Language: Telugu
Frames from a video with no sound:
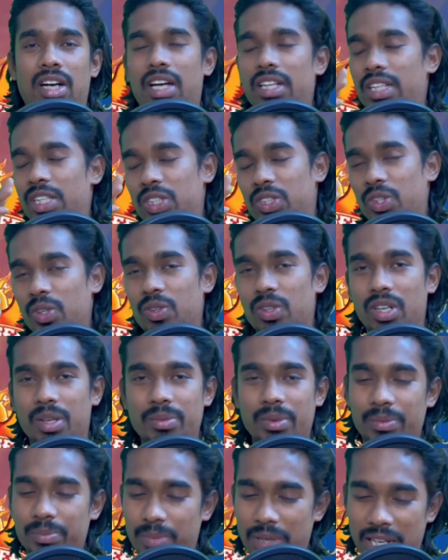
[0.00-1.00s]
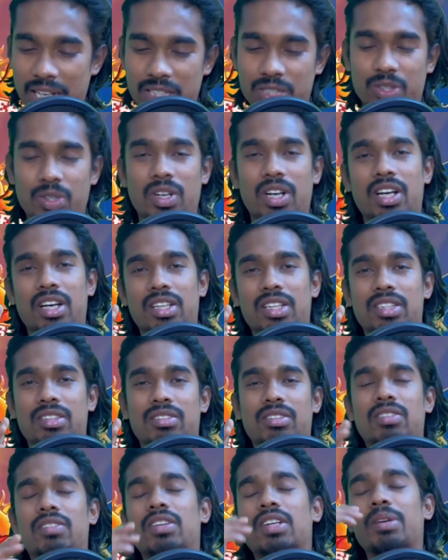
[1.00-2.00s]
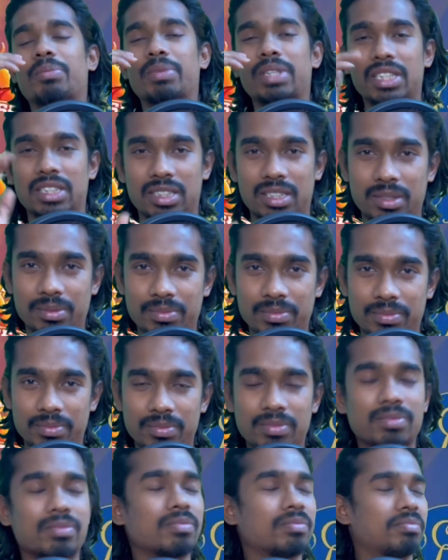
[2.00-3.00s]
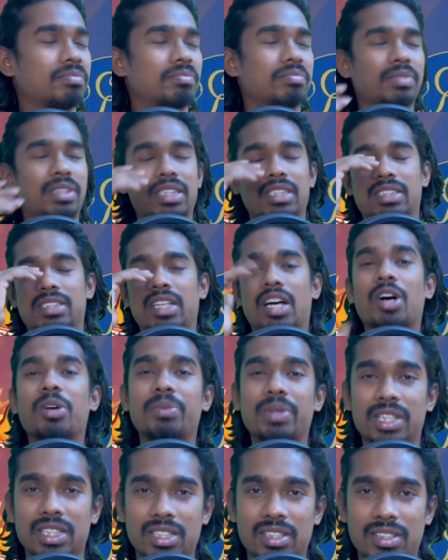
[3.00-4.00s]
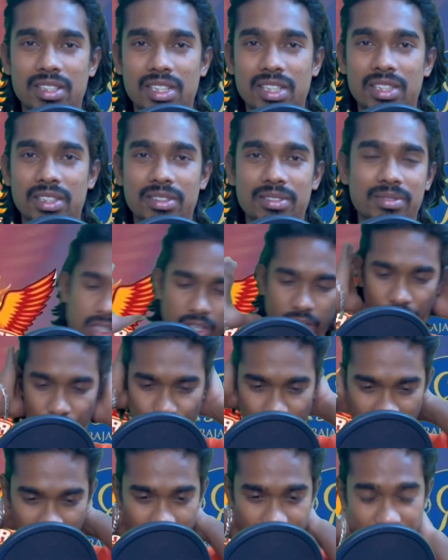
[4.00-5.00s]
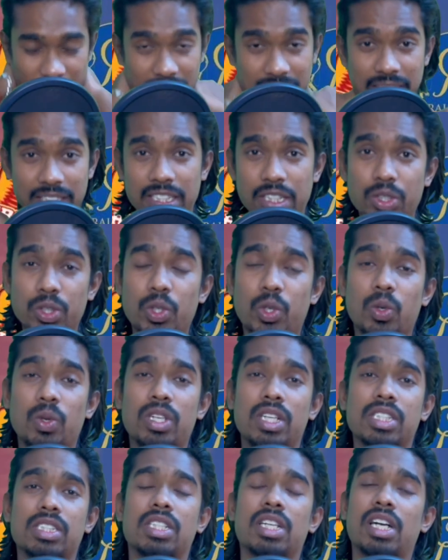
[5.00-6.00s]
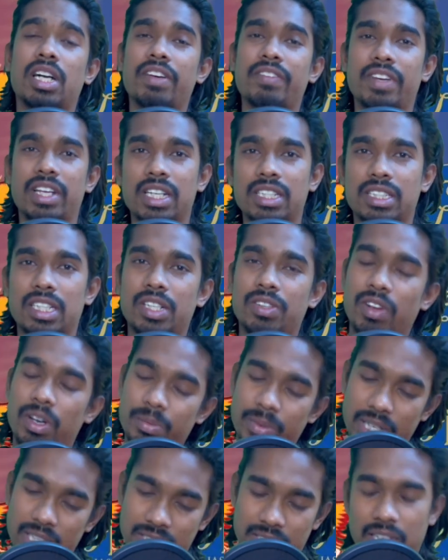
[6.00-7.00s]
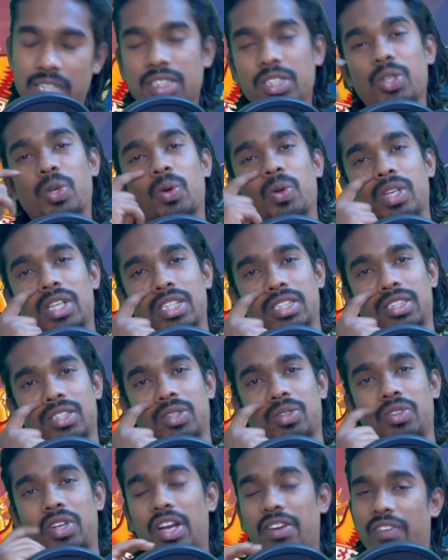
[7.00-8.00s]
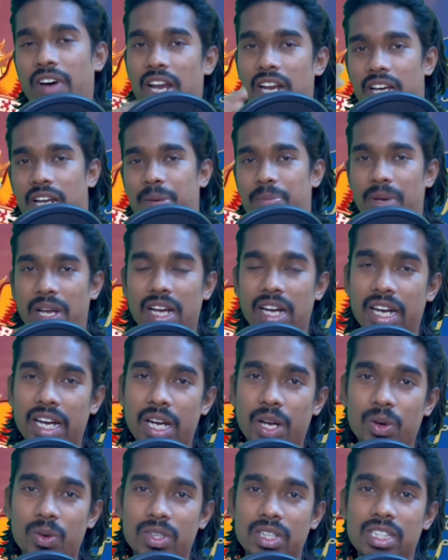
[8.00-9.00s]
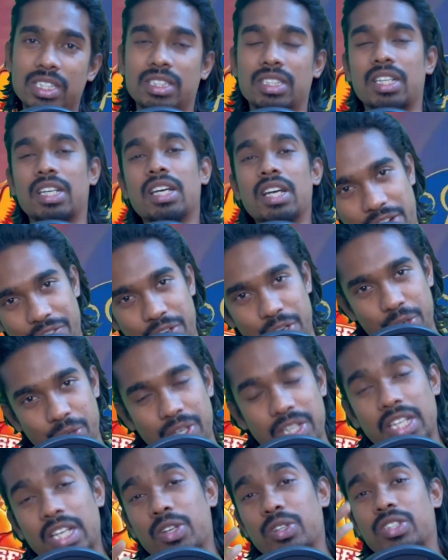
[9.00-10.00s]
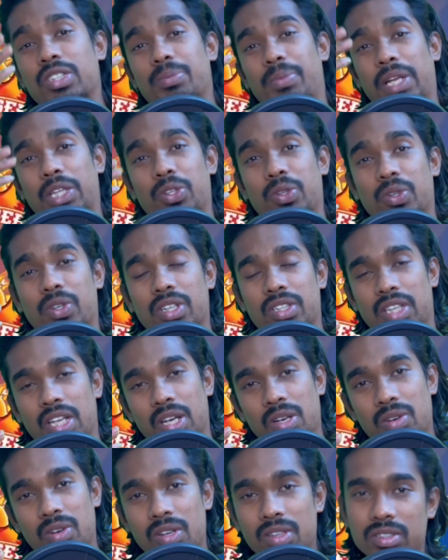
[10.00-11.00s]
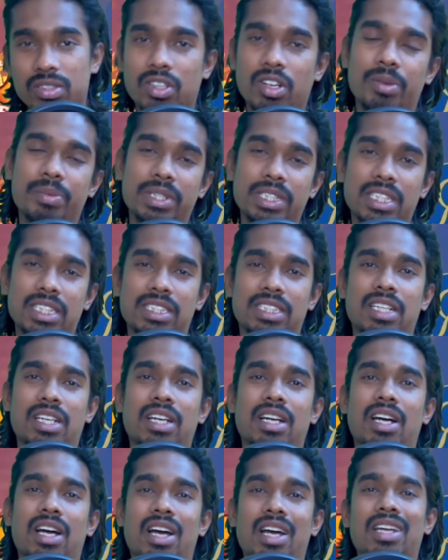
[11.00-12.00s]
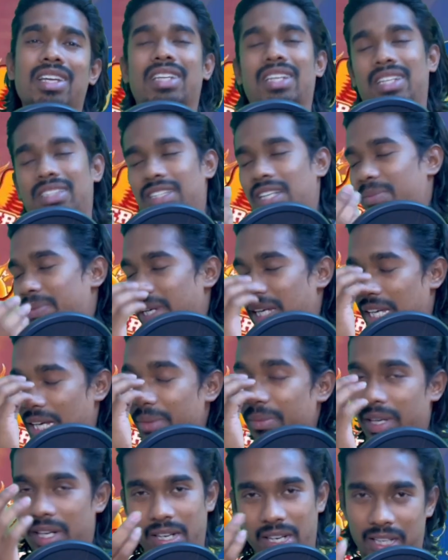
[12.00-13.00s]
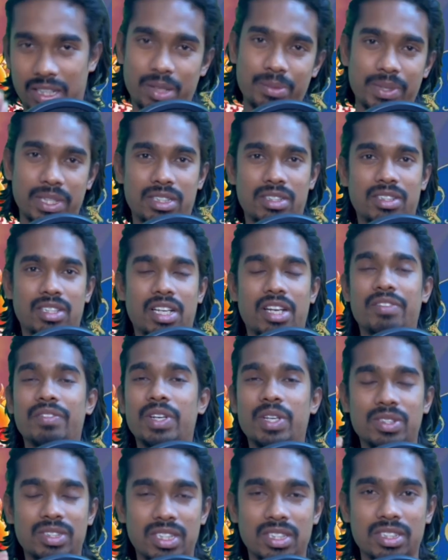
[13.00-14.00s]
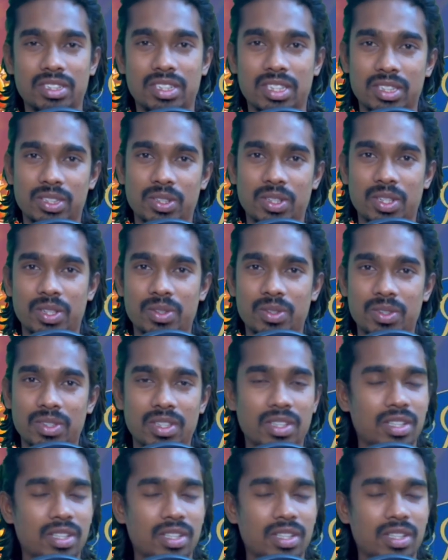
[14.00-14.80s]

అది తీసుకోకుండా మేము ప్లేయర్స్ ట్రోల్ లాగా తీసుకుంటాం అంటే మీ ఇష్టం మీ సావు మీరు దావండి నేను వేరే ఫ్రాంచైజ్ ఎందుకు ట్రోల్ చేస్తున్నా అంటే వేరే స్టేట్ వాళ్ళు మన ఎస్ఆర్ఎస్ని ట్రోల్ చేస్తారు నేను వాళ్ళకి రిప్లైగా నేను ట్రోల్ చేస్తే ఆ వీడియో కిందకి వచ్చి ప్రతి ఒక్క తెలుగు కూడా వచ్చి కామెంట్ చేసినాక అసలు మీకు ఏమన్నా అర్థమవుతుందా వీడియోస్ ఎందుకు చేస్తున్నాను